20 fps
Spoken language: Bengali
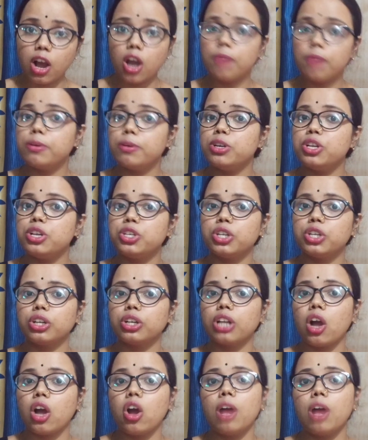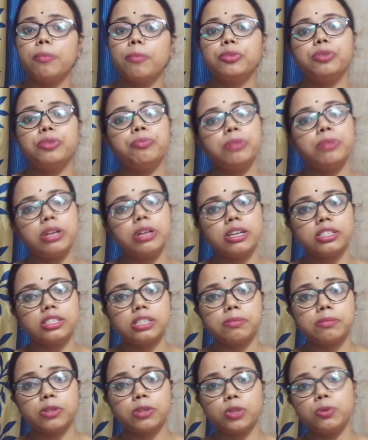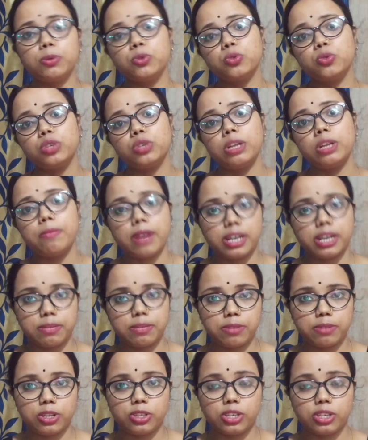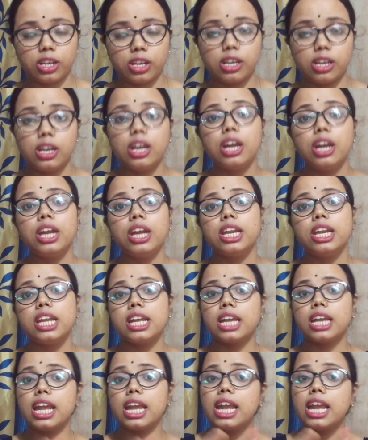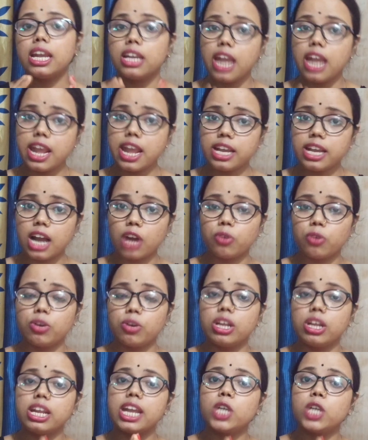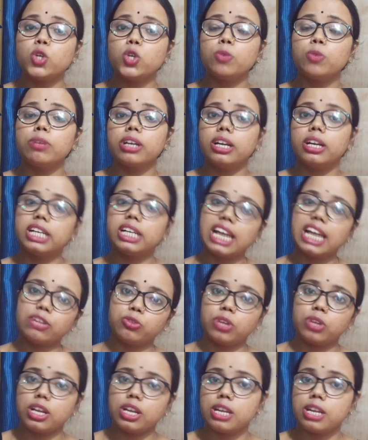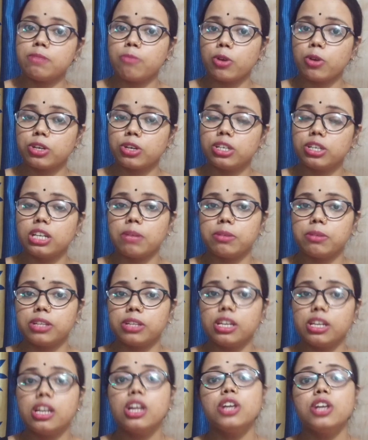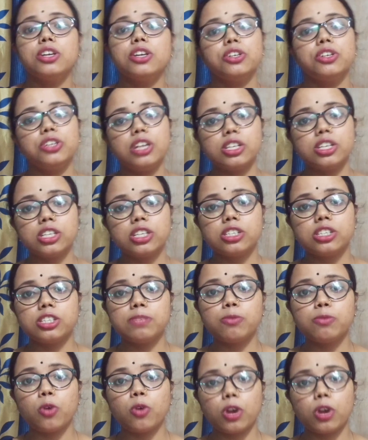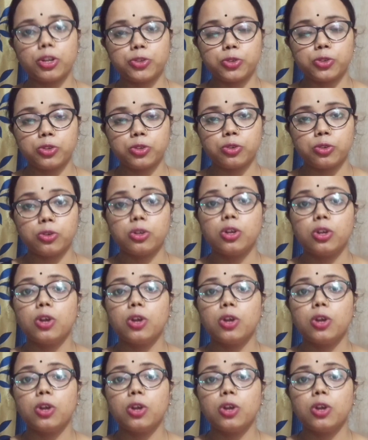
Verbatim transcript: না হয় বা নিষেক না হয় আমাদের পিরিয়ডসের মাধ্যমে শরীরের বাইরে বেরিয়ে যায় ঠিক এই এই কারণে এই সময়কালটা এতটা ইম্পর্টেন্ট আমাদের রিলেশনশিপ করার জন্য